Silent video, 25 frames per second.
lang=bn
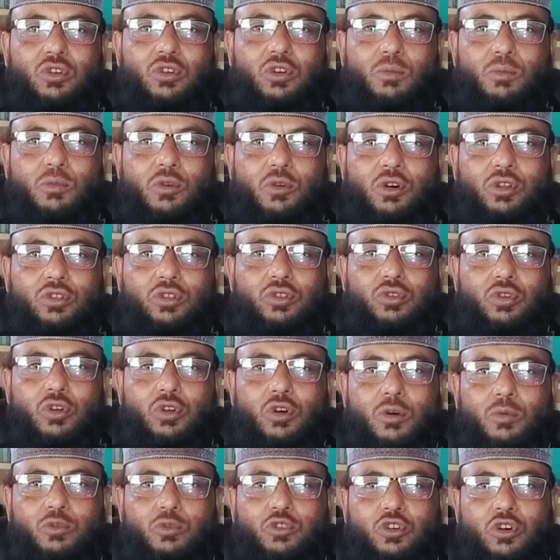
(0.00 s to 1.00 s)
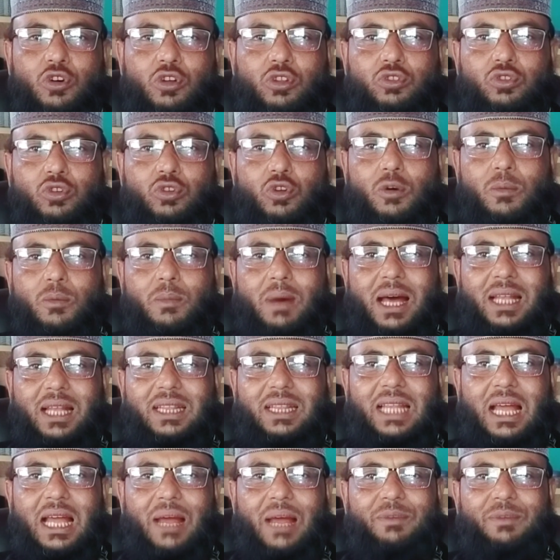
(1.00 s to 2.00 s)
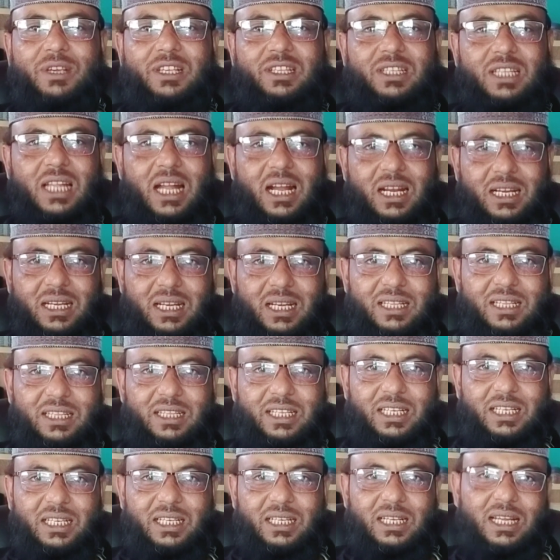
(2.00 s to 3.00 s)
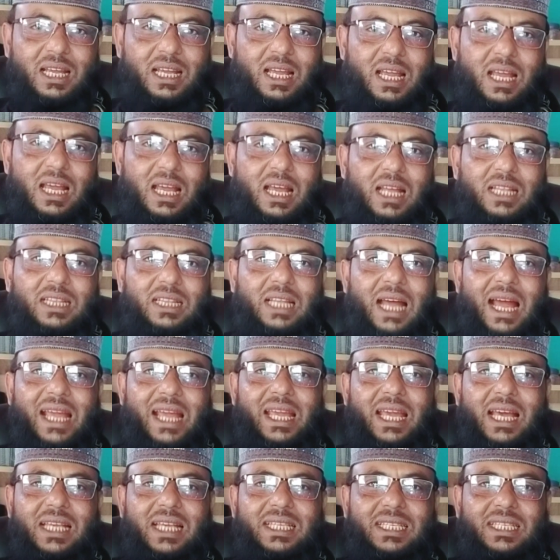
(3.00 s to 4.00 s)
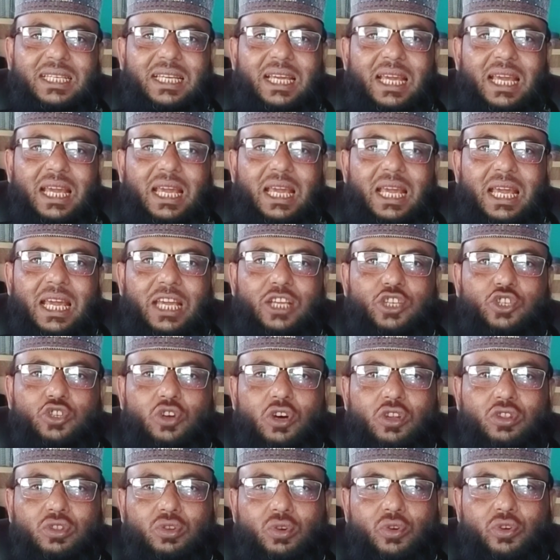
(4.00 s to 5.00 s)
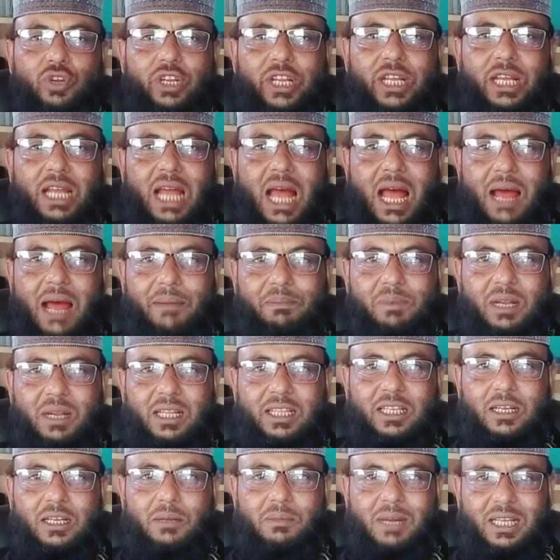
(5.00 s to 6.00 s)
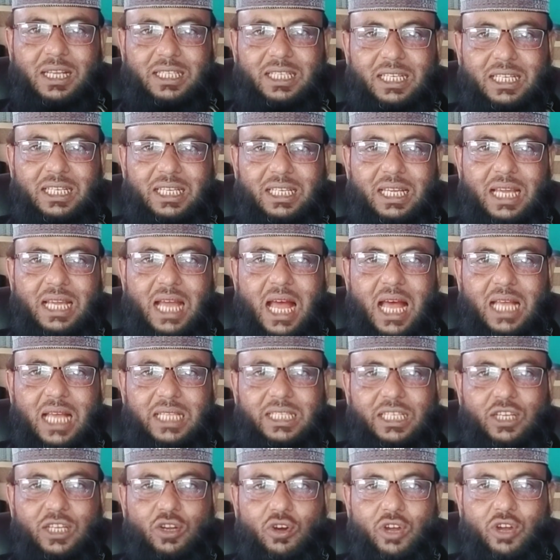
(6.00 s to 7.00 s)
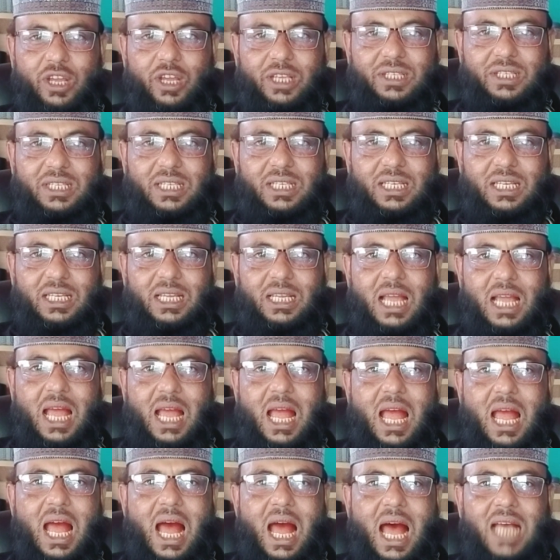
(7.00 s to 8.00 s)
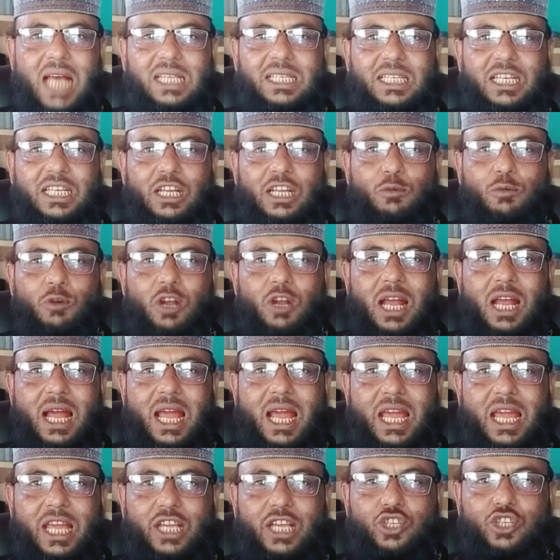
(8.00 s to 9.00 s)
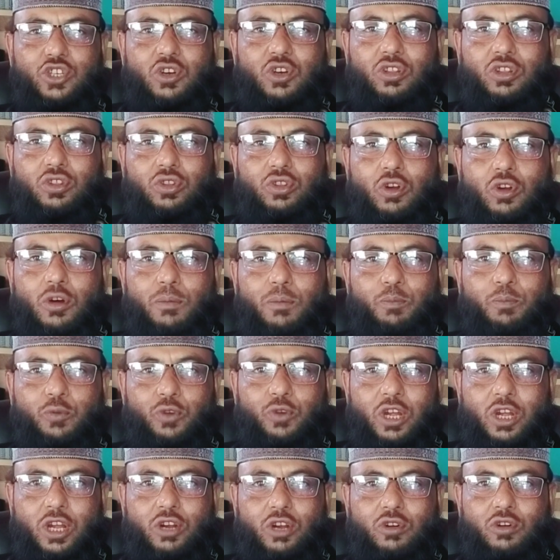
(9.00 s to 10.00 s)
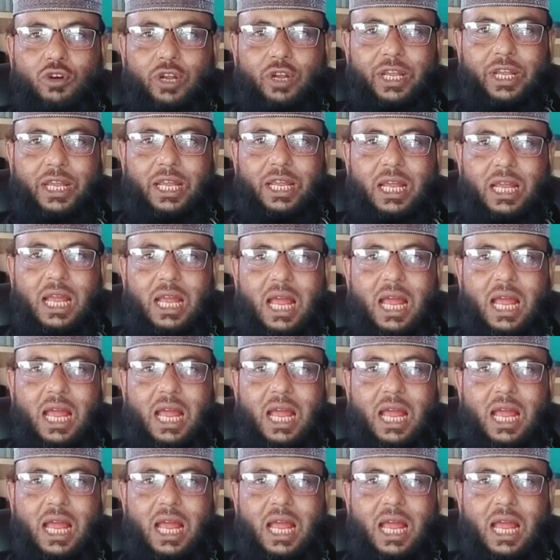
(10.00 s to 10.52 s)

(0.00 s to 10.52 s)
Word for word: কোনো মন্ত্র যন্ত্র বা তাবিজ থাকলে দিন তাই আজকে এই যন্ত্রটি আপনাদের মাঝে নিয়ে হাজির হয়েছি আজকের বলা এই যন্ত্র প্রয়োগ করে